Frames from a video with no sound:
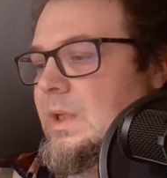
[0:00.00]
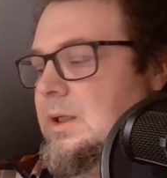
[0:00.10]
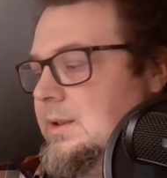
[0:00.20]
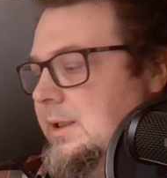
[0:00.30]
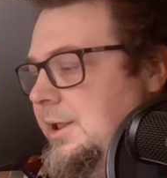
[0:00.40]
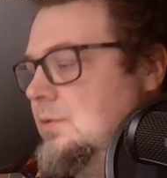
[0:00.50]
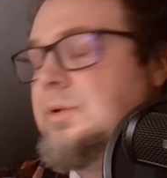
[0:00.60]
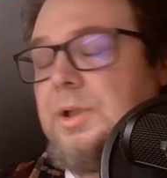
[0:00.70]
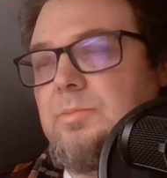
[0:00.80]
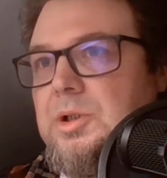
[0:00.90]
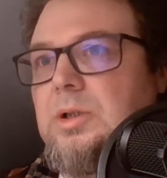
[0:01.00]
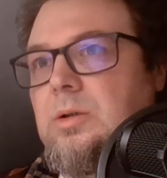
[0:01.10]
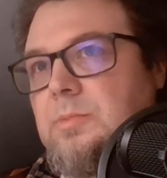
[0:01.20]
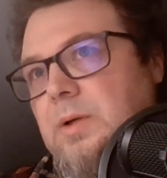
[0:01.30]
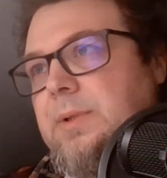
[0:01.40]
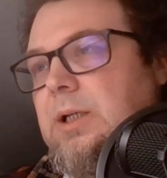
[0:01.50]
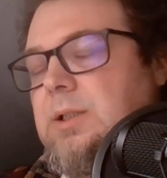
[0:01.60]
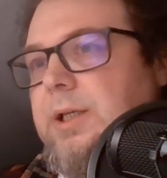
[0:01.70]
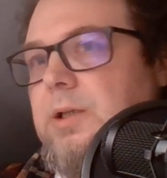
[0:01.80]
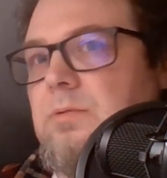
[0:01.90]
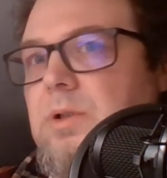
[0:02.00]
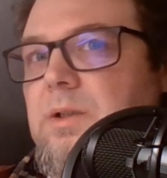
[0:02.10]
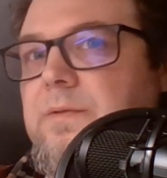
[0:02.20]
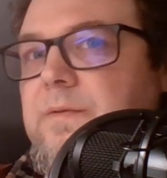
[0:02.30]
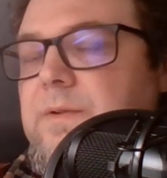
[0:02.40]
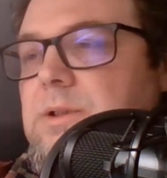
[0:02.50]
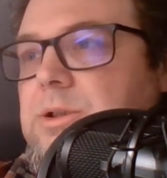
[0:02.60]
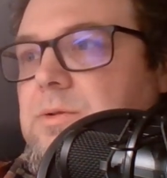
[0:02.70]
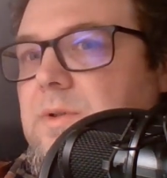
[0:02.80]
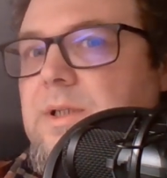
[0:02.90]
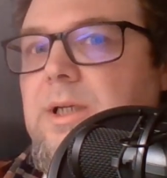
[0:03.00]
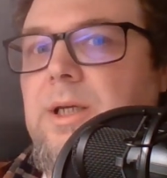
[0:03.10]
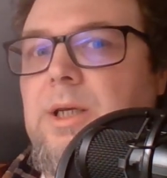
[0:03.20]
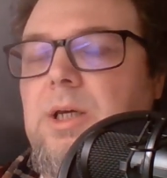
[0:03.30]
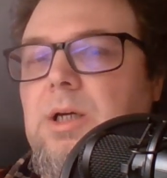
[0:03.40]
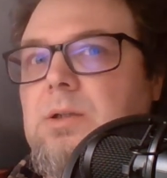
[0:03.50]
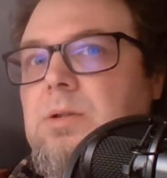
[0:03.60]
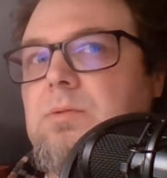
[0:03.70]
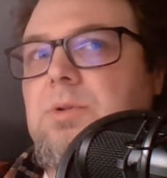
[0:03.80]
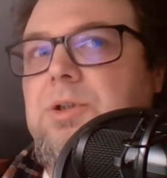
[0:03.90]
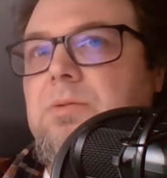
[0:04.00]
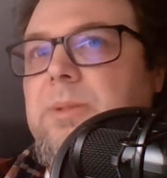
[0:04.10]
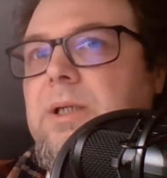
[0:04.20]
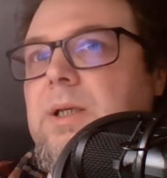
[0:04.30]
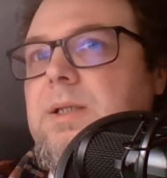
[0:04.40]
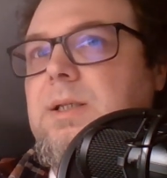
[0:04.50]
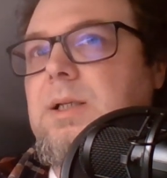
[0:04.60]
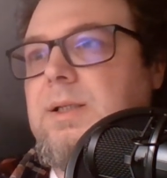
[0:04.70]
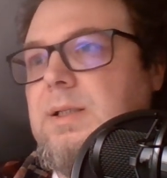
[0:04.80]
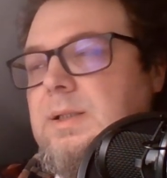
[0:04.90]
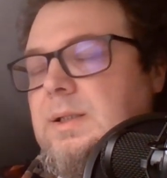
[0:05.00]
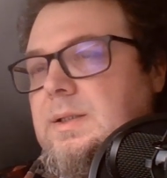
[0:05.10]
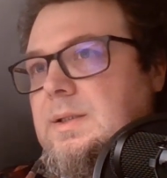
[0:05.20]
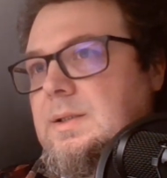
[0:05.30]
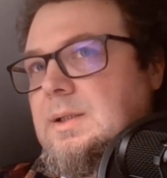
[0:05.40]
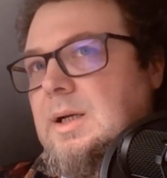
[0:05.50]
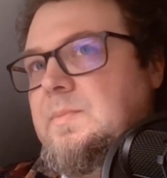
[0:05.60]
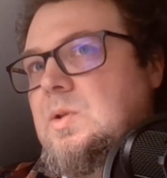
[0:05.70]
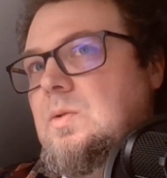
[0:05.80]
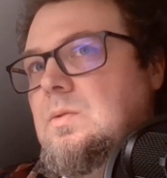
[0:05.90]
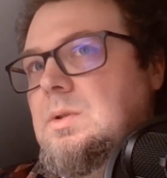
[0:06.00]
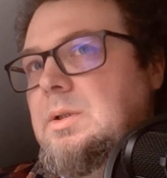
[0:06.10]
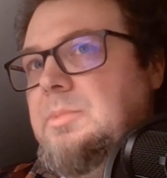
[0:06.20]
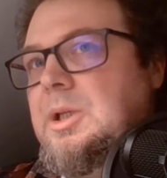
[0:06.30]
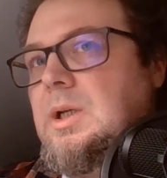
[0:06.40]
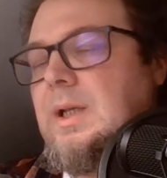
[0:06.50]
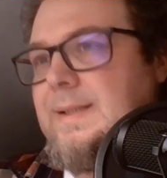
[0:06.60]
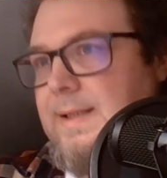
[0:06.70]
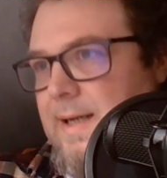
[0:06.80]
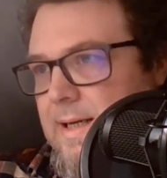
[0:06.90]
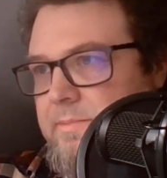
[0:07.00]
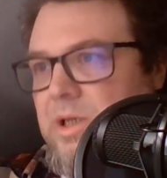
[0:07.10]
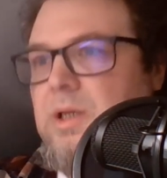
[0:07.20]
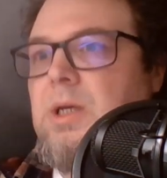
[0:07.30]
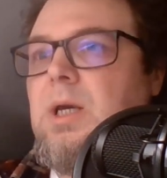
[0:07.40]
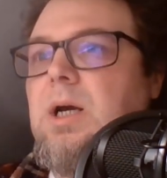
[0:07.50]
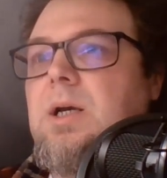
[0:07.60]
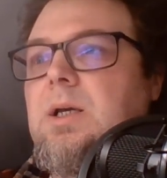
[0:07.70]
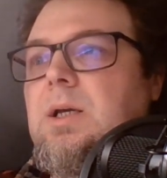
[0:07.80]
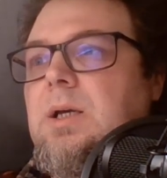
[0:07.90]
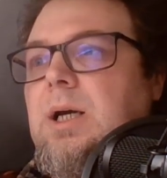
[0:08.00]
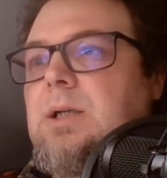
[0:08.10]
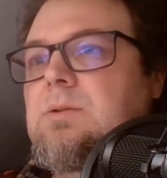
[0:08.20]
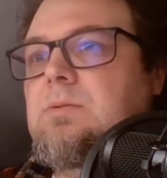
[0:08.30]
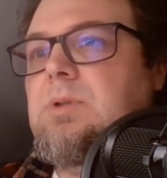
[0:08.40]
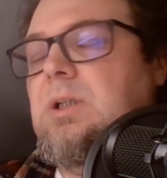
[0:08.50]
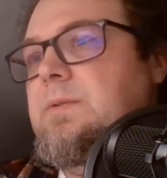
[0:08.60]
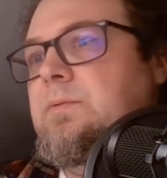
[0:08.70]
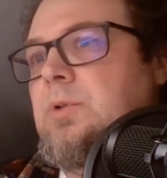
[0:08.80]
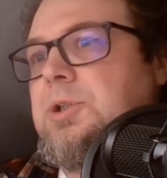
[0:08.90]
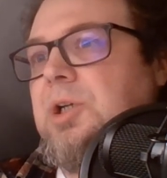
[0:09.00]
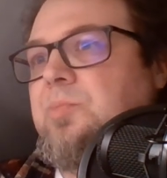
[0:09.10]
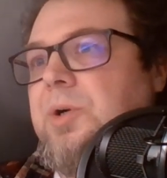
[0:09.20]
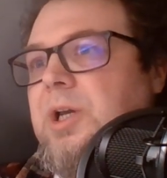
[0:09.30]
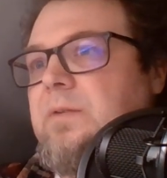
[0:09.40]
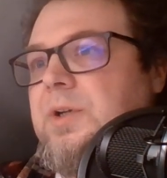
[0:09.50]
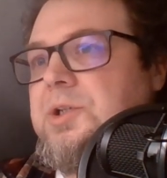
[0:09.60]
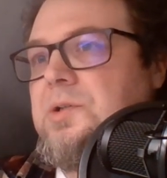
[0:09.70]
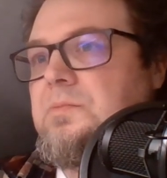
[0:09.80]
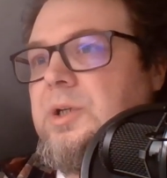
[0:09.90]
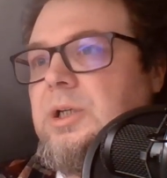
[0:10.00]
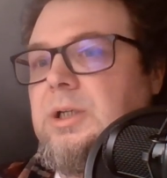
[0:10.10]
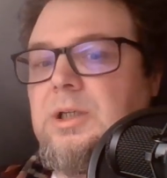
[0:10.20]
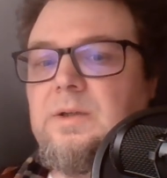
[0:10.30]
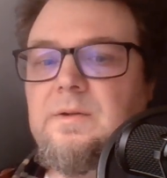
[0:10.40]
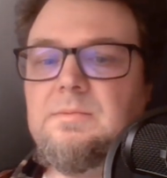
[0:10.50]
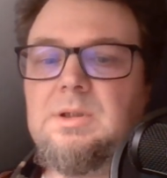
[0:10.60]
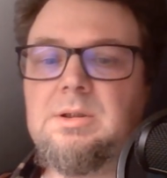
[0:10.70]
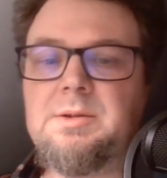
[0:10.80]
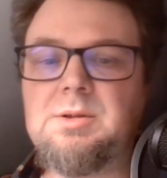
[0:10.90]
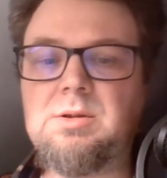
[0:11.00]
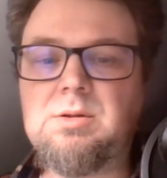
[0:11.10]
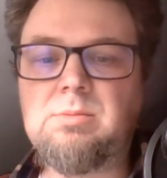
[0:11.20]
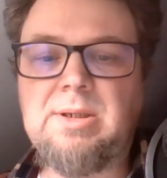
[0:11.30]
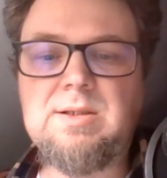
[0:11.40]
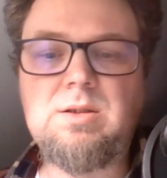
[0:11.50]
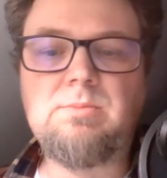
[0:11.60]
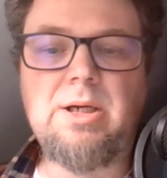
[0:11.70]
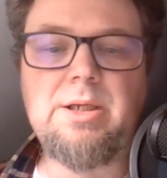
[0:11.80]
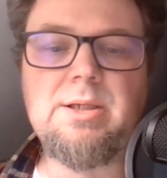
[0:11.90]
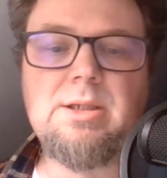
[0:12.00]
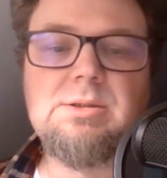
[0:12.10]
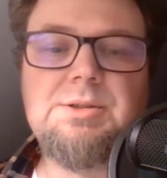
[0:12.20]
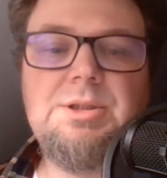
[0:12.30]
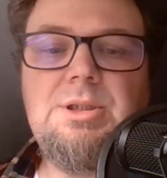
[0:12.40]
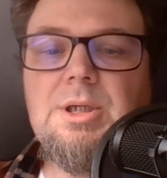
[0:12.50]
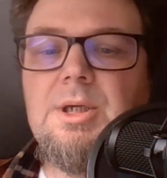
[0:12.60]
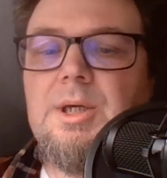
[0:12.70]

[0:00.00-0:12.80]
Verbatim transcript: E, te kierunki może, o powiem tak, te kierunki w sztuce, e, które łączymy z, e, z, absolutnymi klasykami. A tutaj we Włoszech pojawia się niejaki Tommaso Marinetti,